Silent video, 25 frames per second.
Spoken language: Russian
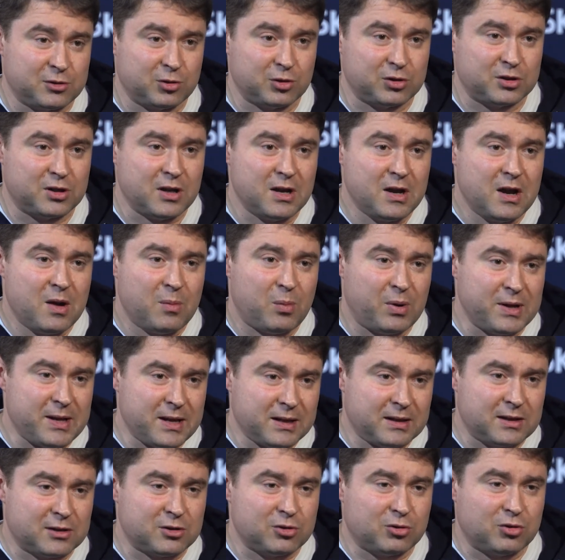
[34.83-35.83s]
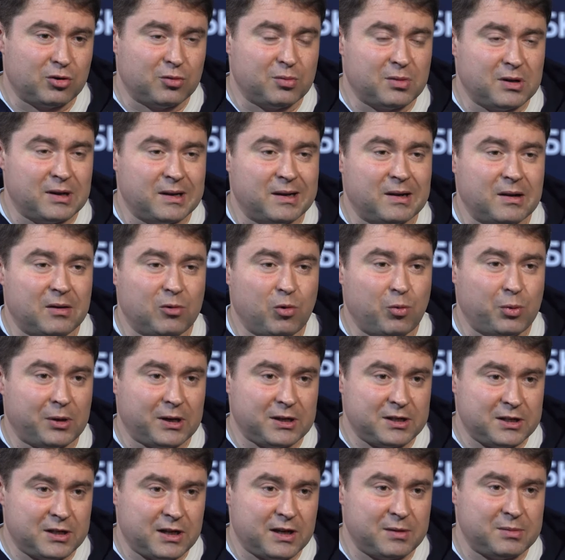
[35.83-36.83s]
То есть понятно, что мы
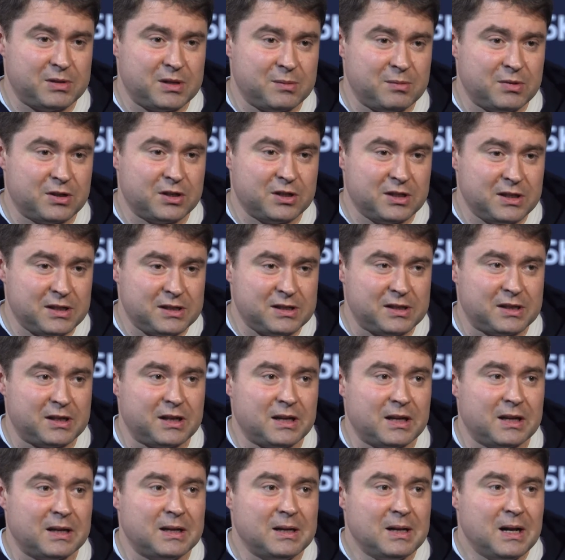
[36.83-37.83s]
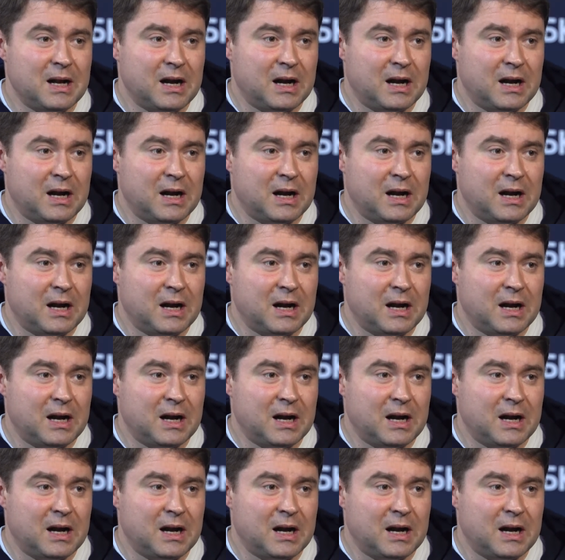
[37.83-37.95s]
упрощаем себе жизнь, и